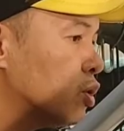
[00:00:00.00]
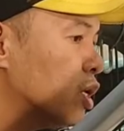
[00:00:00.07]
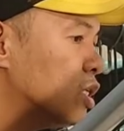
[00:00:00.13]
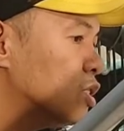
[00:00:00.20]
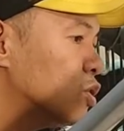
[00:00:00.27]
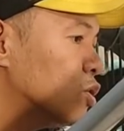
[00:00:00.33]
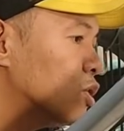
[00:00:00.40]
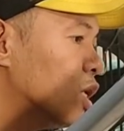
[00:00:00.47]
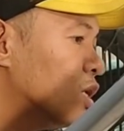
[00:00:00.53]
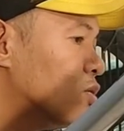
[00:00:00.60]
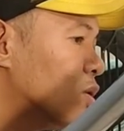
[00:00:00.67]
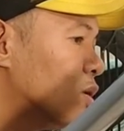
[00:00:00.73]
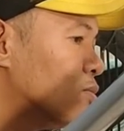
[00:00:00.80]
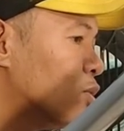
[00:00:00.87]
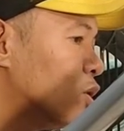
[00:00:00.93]
So ayan, so
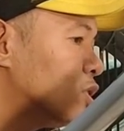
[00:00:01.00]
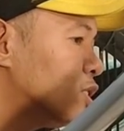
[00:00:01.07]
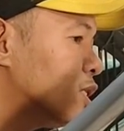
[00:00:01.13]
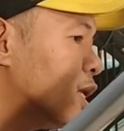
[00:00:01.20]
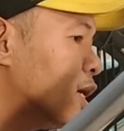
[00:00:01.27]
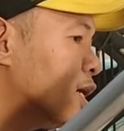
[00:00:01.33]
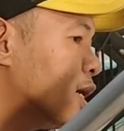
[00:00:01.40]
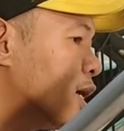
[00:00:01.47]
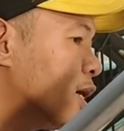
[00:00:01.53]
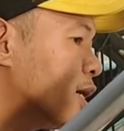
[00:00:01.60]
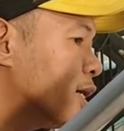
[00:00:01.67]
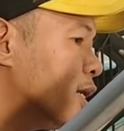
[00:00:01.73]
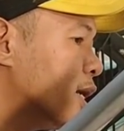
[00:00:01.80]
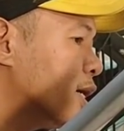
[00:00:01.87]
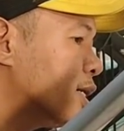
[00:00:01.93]
dalawang bolts lang ang
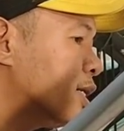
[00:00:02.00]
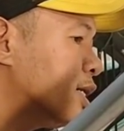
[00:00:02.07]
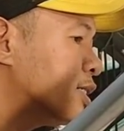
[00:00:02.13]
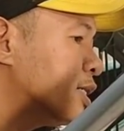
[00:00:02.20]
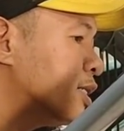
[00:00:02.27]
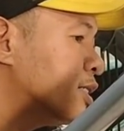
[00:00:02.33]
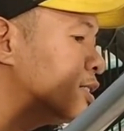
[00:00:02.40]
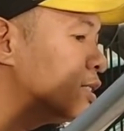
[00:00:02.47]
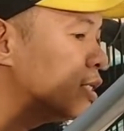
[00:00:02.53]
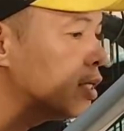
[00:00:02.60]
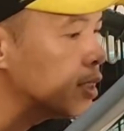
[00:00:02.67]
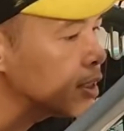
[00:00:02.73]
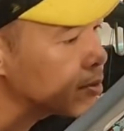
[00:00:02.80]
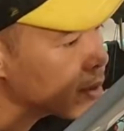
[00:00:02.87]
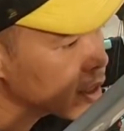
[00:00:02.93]
kailangan natin
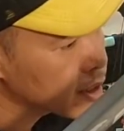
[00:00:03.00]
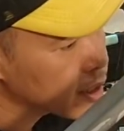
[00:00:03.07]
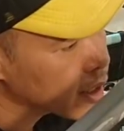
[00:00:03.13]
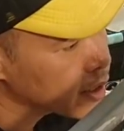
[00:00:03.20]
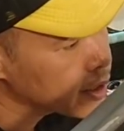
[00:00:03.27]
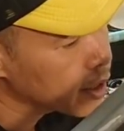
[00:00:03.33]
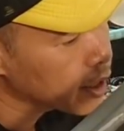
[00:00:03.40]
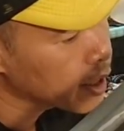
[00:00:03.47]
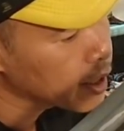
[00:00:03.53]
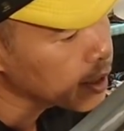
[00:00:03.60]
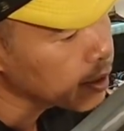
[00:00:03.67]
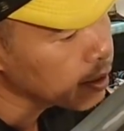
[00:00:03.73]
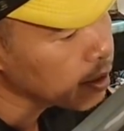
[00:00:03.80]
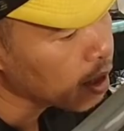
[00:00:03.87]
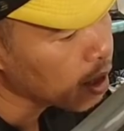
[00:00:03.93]
para sa kanya.
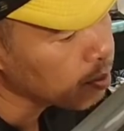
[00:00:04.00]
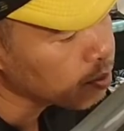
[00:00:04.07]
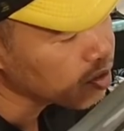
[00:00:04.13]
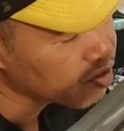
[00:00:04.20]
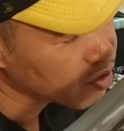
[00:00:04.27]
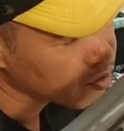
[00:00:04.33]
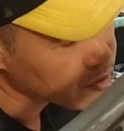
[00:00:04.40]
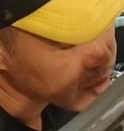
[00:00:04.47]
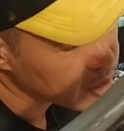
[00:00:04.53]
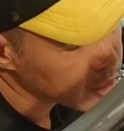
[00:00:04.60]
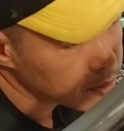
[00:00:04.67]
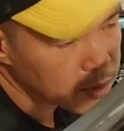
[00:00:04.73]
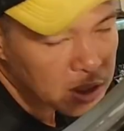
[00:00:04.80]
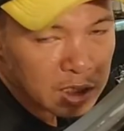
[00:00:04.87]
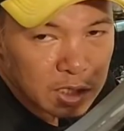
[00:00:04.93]
Uh, perfect fit
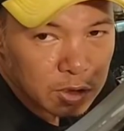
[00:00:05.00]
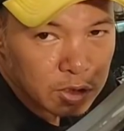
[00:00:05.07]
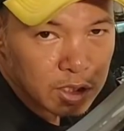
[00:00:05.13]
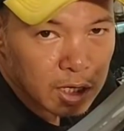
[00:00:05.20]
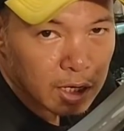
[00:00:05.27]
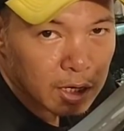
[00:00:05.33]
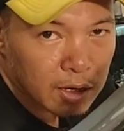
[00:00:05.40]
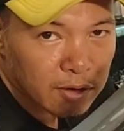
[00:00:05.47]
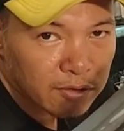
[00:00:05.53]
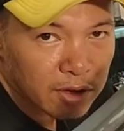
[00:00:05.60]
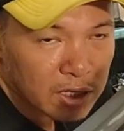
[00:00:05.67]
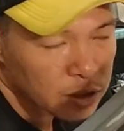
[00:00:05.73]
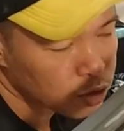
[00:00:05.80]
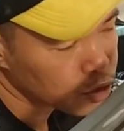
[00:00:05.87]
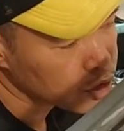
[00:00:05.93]
naman dito sa
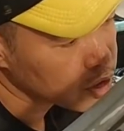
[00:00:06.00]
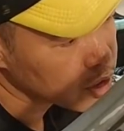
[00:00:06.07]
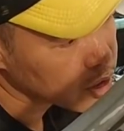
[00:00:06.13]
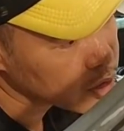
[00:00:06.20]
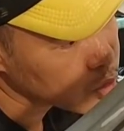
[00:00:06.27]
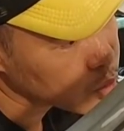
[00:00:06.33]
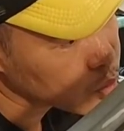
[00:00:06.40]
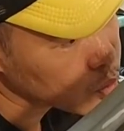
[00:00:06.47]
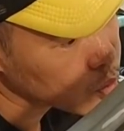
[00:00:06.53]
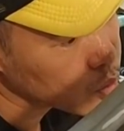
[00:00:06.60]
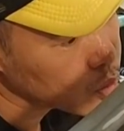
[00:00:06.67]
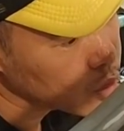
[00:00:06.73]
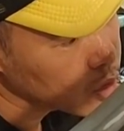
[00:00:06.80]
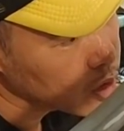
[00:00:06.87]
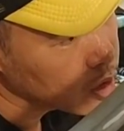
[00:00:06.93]
Fast 36.
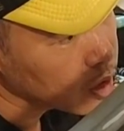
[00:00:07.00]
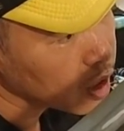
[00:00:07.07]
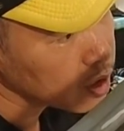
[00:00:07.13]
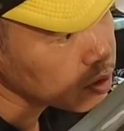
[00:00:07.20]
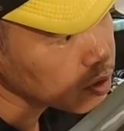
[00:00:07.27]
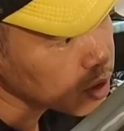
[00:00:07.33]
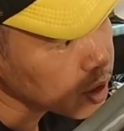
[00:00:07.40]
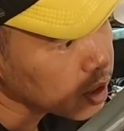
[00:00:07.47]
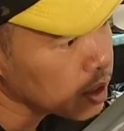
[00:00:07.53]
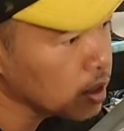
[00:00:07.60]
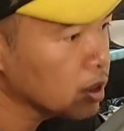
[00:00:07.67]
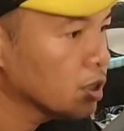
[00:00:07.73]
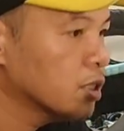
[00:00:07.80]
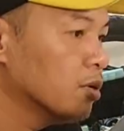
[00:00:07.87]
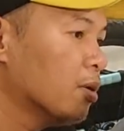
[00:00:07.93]
So
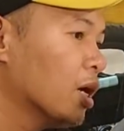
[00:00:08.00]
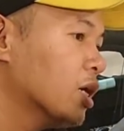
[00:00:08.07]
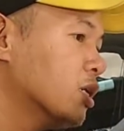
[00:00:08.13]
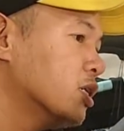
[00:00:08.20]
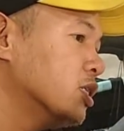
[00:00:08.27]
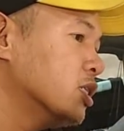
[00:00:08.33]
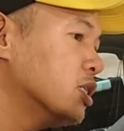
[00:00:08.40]
actually, 'di ba?